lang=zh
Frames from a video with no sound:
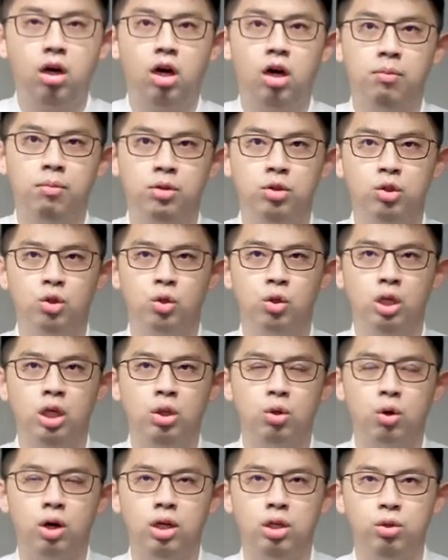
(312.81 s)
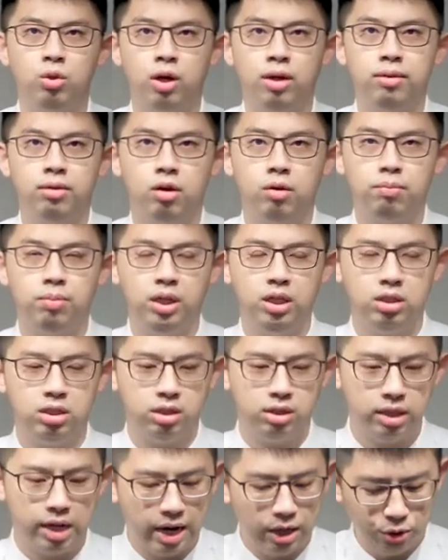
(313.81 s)
我们就一段一段啊，彼
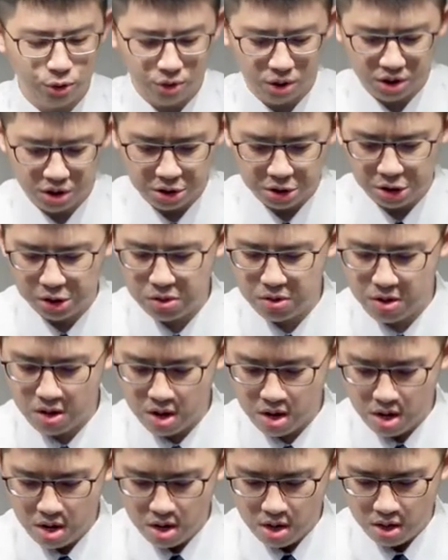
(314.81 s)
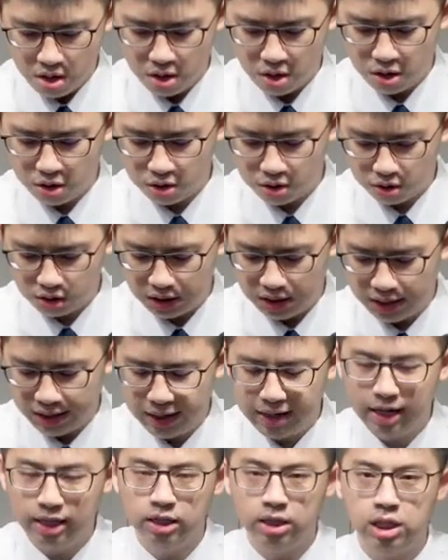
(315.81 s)
此来学习，好，先来
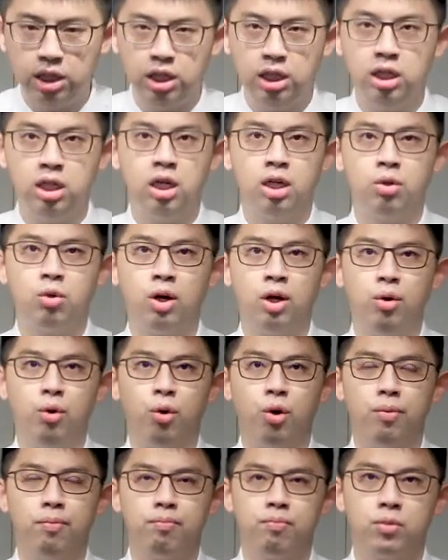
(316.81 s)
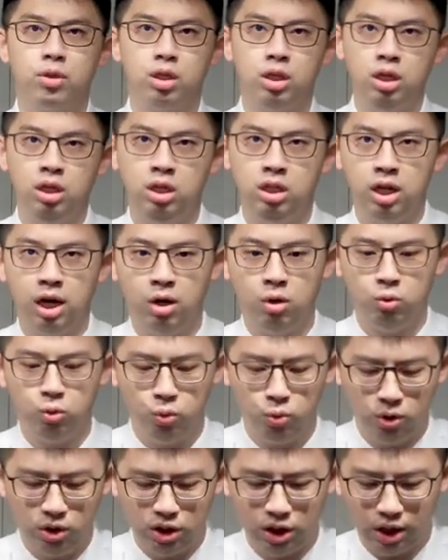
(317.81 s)
看第一个段落一到
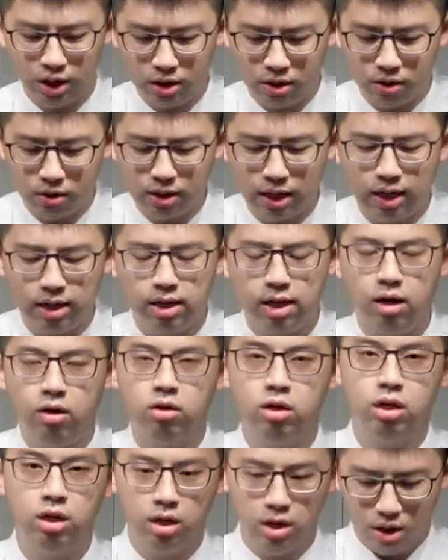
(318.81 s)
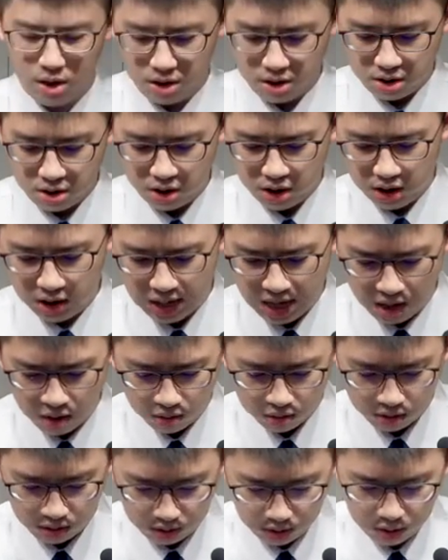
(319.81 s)
五节哈，谈到的你
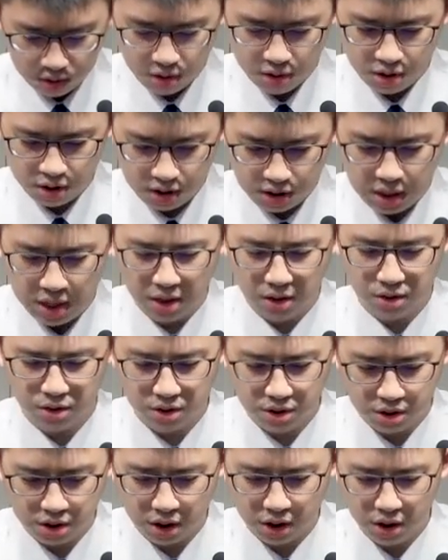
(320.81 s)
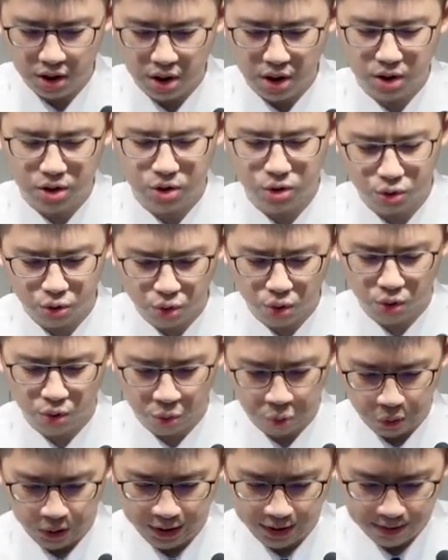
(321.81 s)
要思想神的作
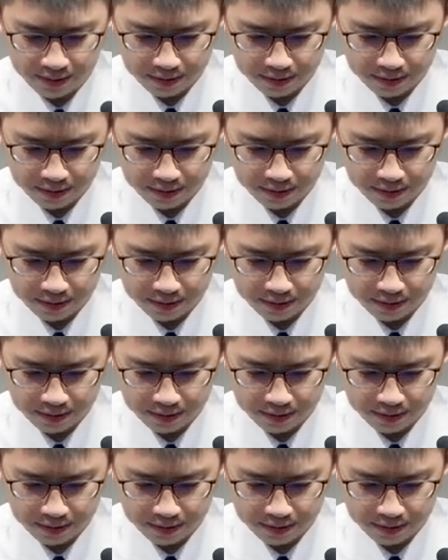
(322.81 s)
为